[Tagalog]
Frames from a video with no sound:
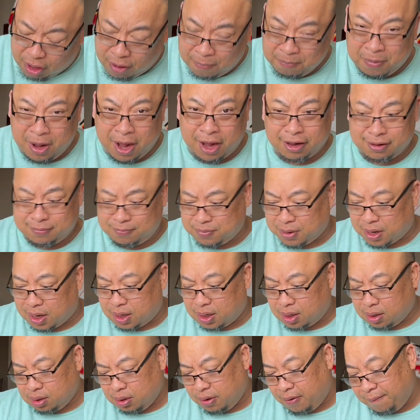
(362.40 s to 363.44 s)
Bakit
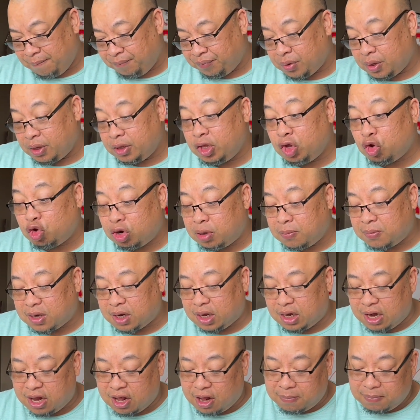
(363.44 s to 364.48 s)
ba? Hindi ko naman
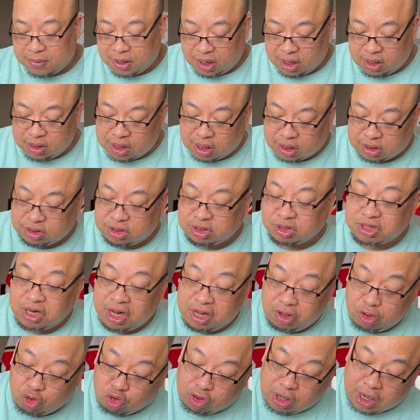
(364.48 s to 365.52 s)
kailangan mag-inarte sa
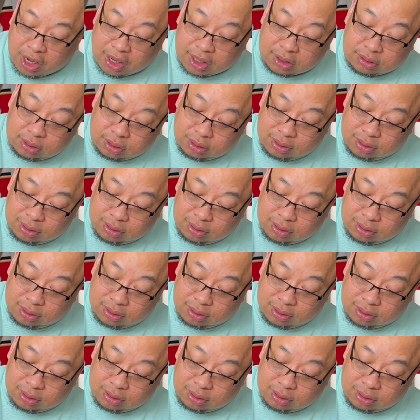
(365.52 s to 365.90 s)
inyong lahat.